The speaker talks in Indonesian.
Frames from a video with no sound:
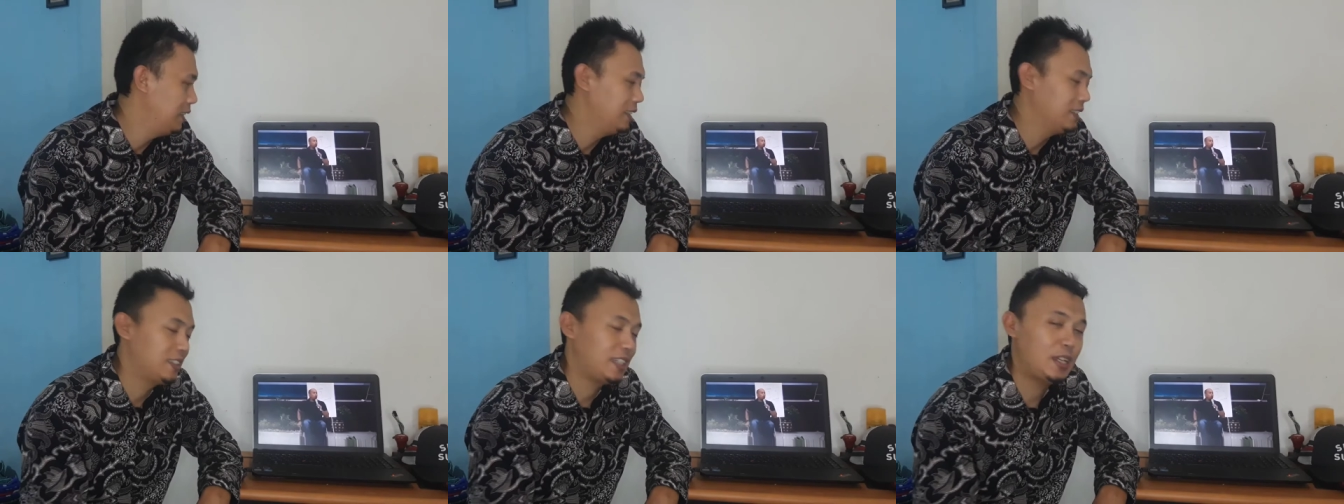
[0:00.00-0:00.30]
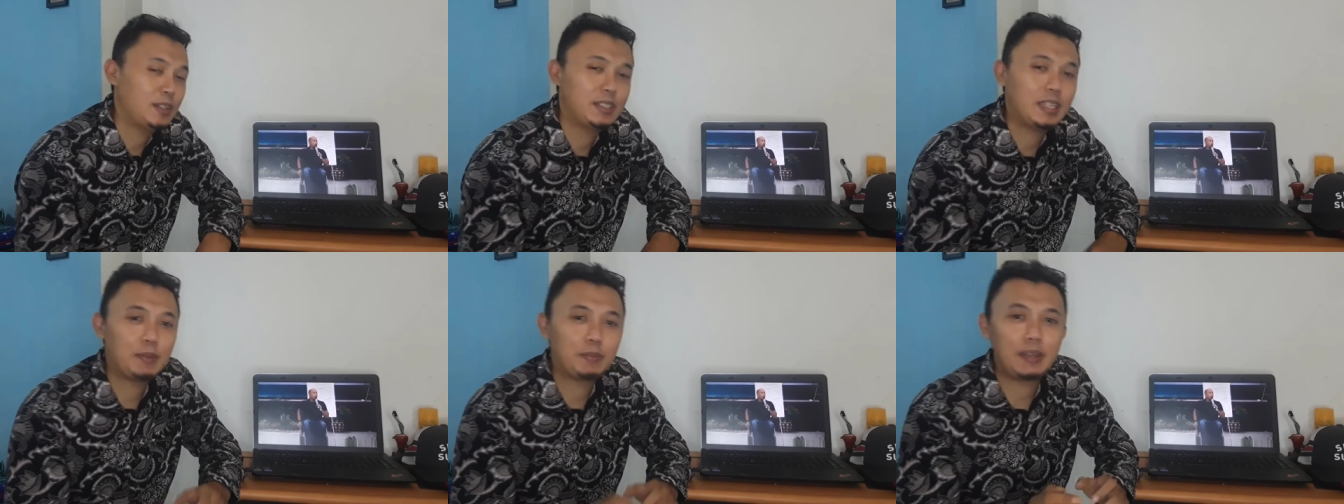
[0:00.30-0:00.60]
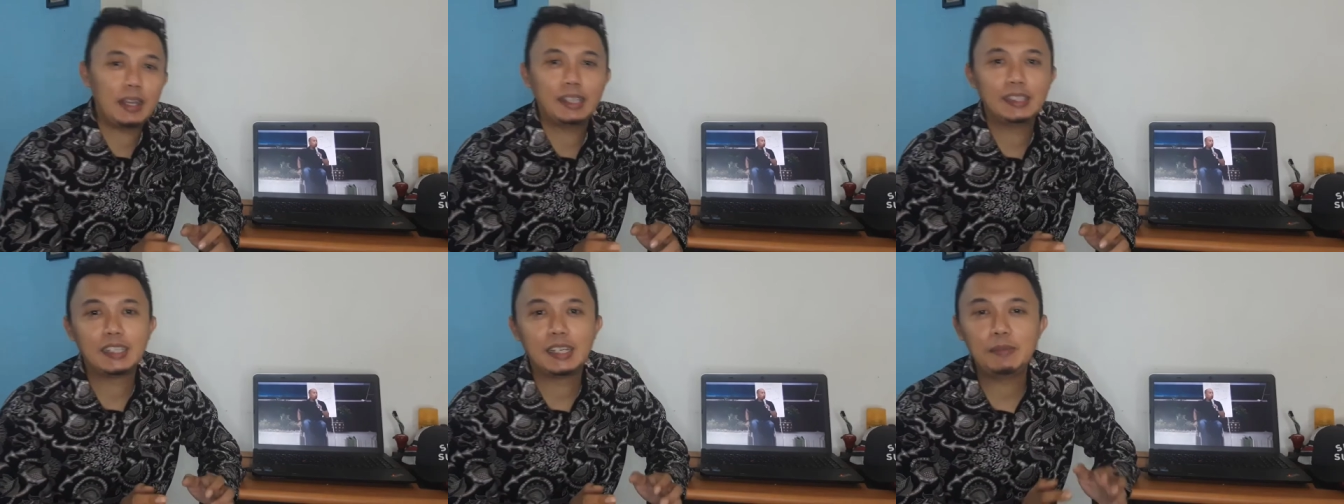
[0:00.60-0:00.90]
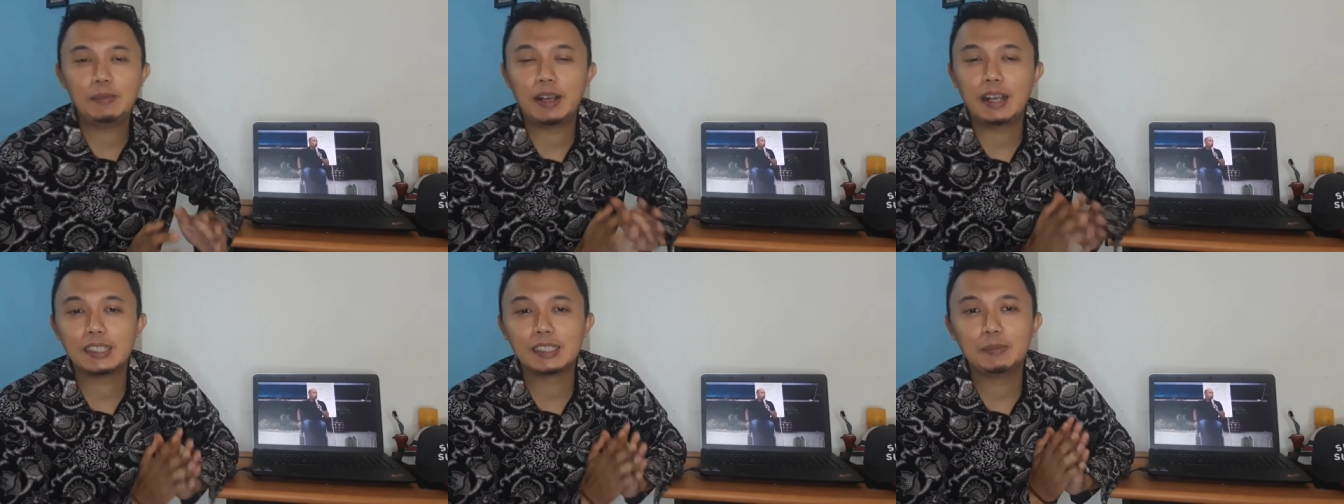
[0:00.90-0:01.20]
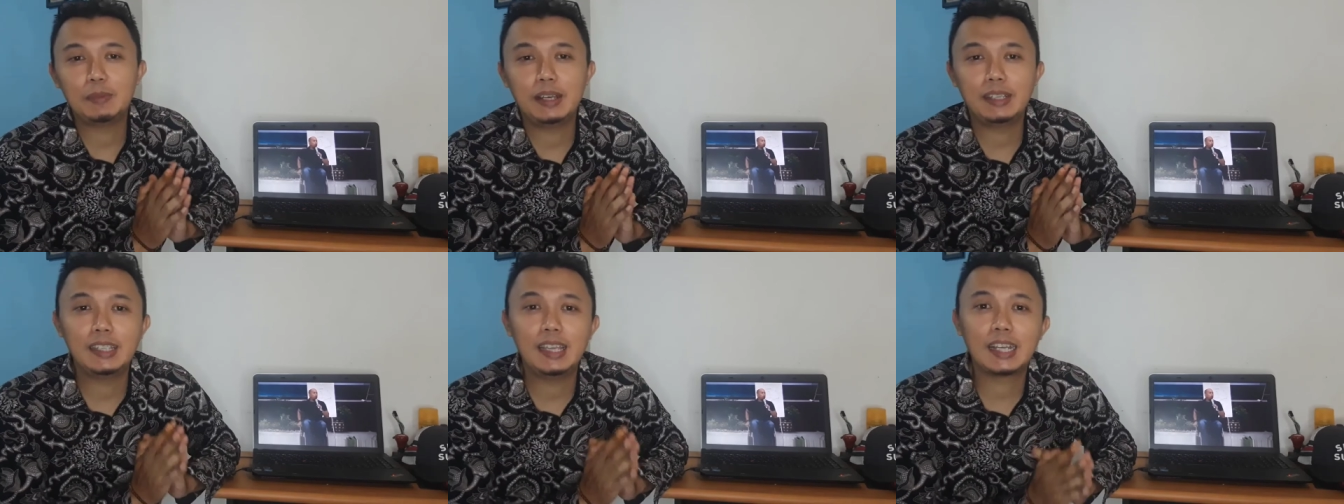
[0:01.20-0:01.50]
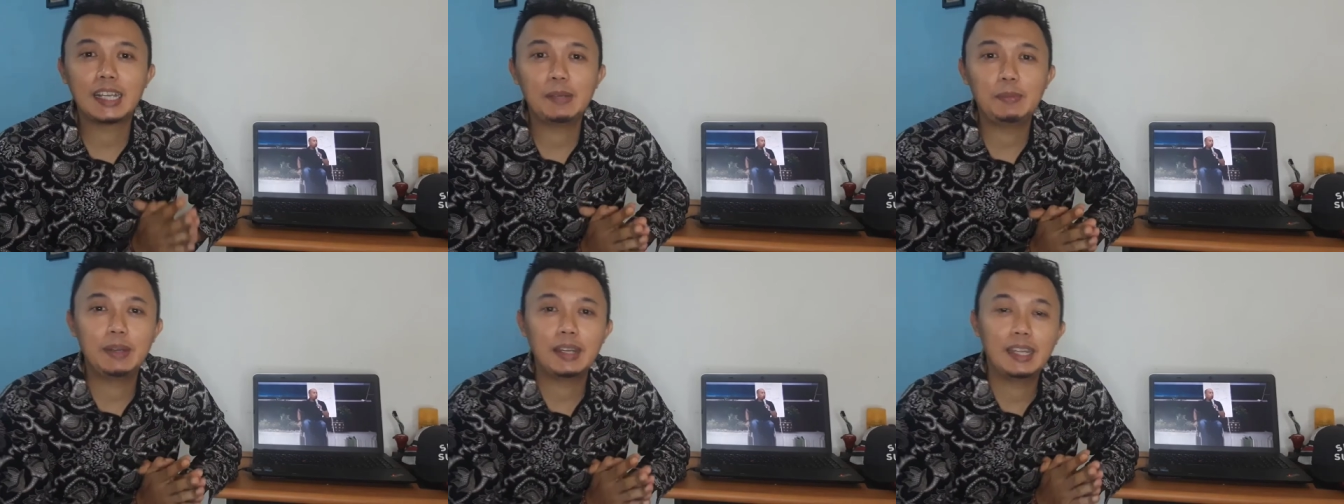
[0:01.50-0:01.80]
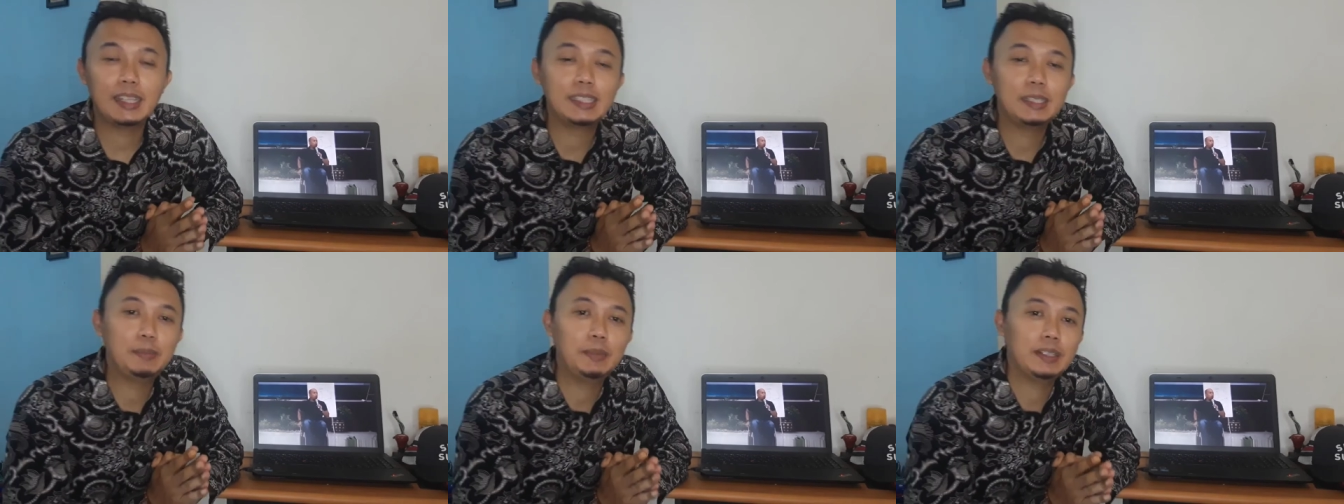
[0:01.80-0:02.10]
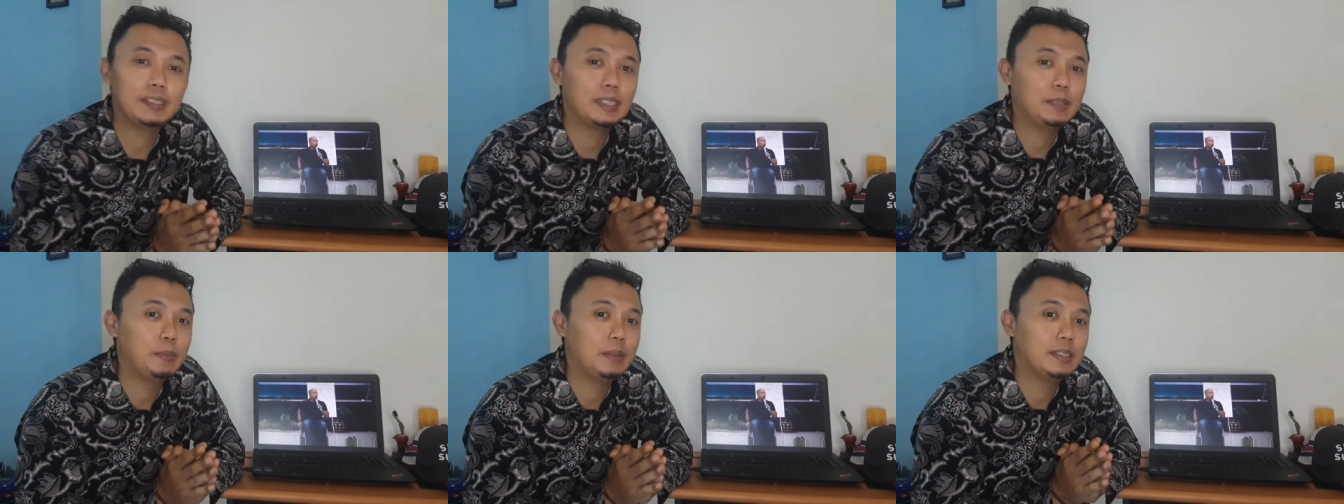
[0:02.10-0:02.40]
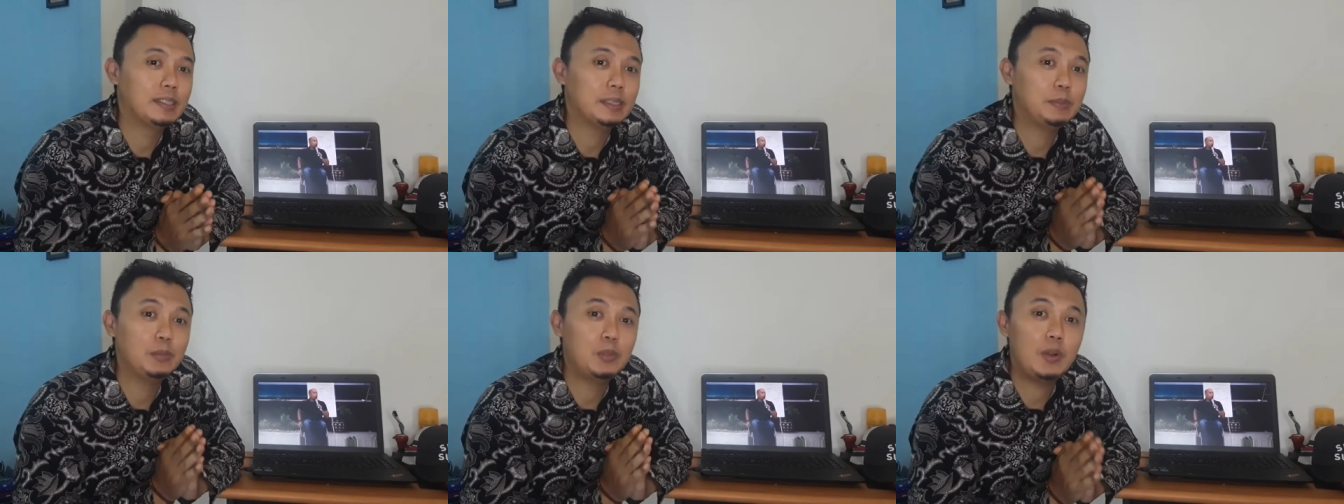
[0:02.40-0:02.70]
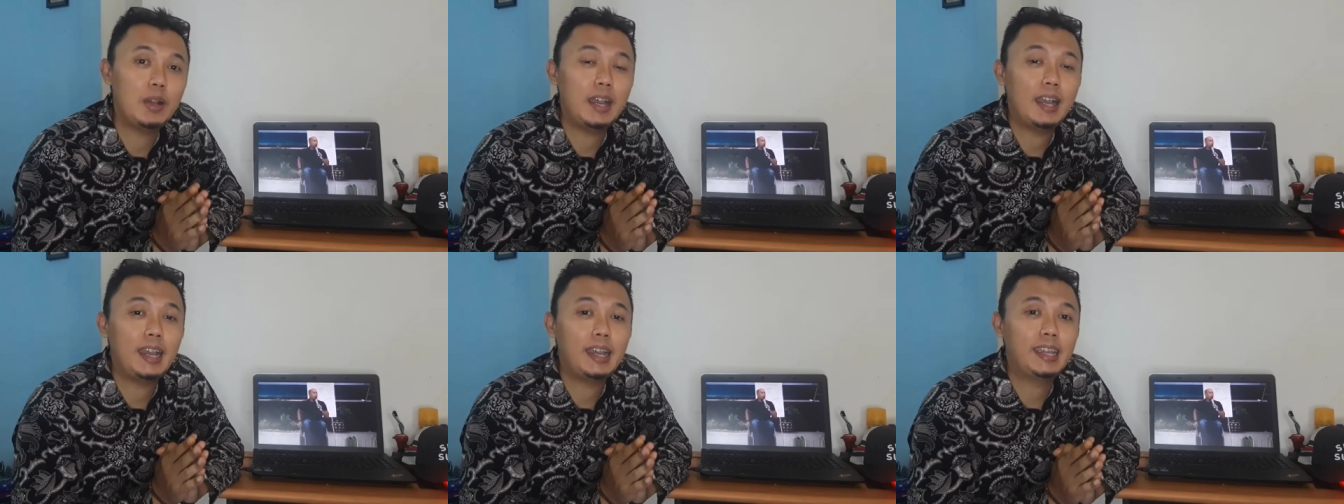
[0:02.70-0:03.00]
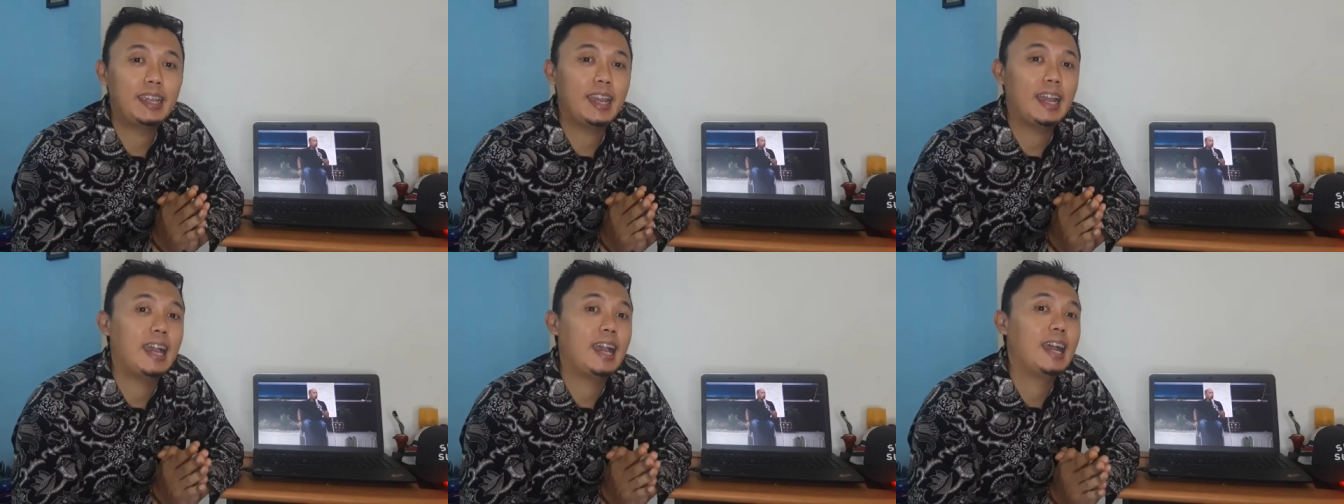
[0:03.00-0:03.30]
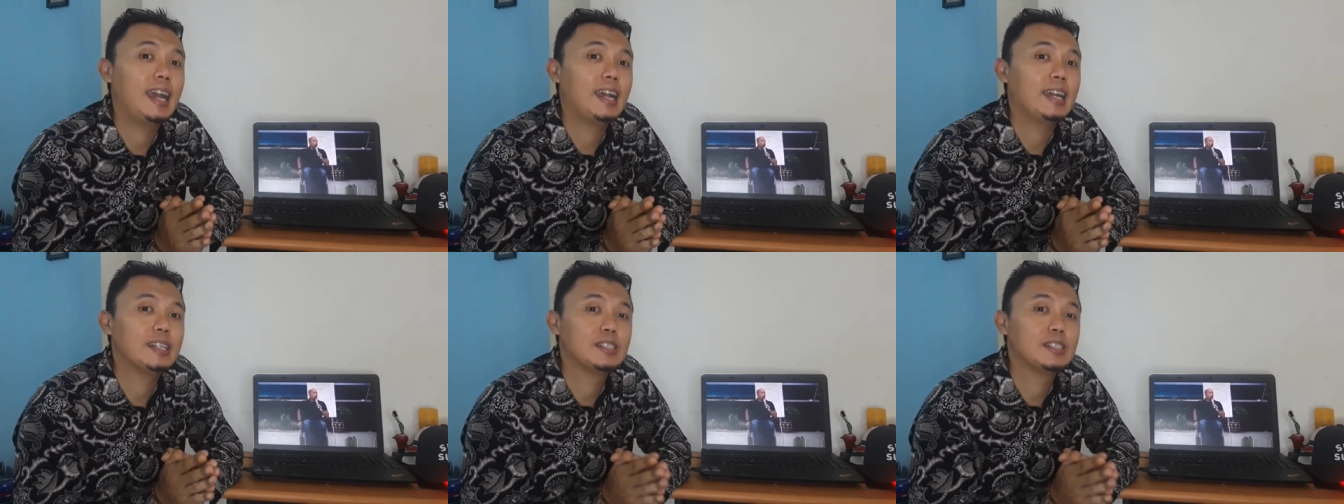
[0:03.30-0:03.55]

Saya ucapkan terima kasih banyak kepada teman-teman semua yang